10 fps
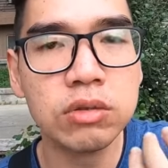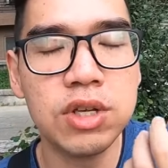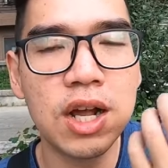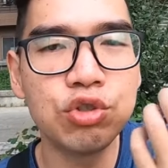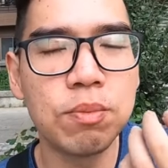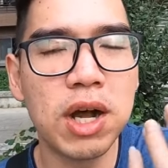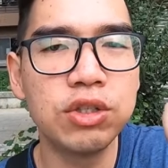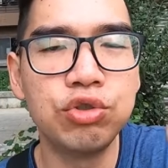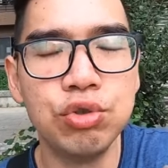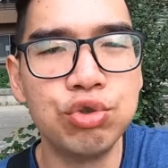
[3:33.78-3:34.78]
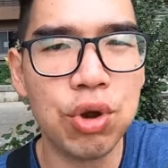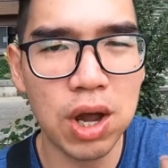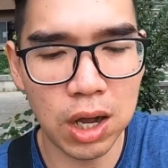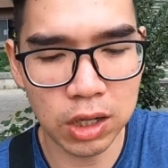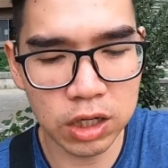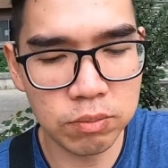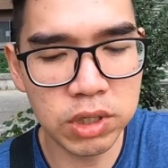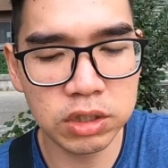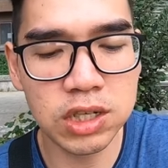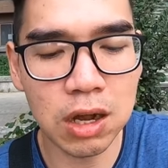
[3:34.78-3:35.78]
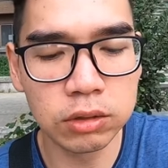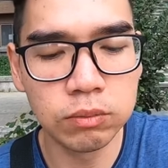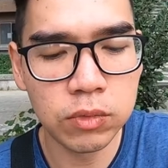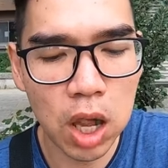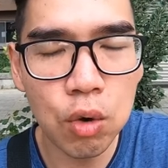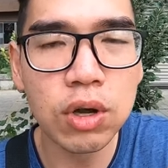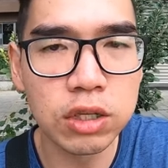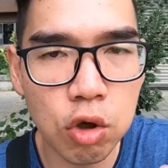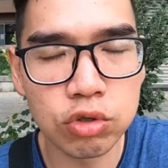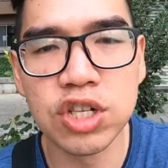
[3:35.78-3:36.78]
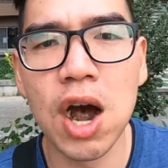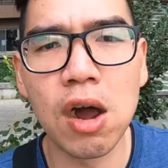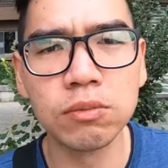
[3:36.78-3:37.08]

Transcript: 你现在嘴巴咀嚼啊，它们的面香会更融洽。